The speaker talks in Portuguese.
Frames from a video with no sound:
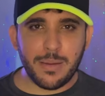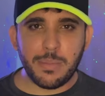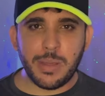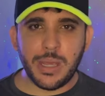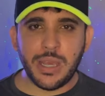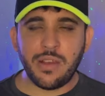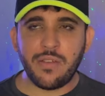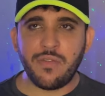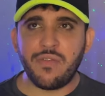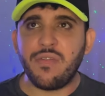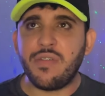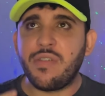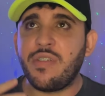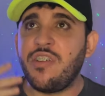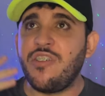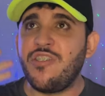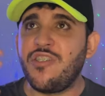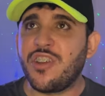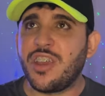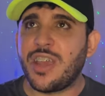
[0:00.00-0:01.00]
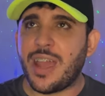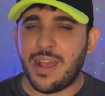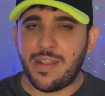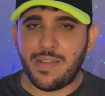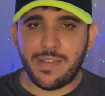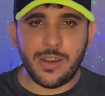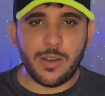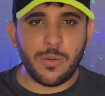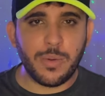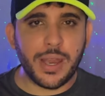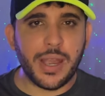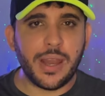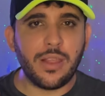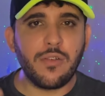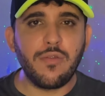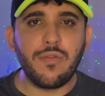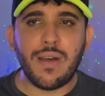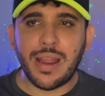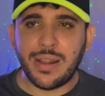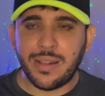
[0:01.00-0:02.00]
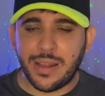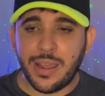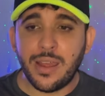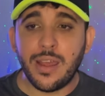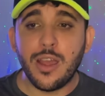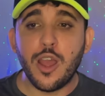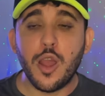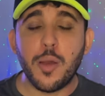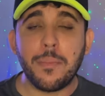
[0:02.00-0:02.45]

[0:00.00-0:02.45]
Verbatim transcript: Meio que se esquece, não que ele não vai ter,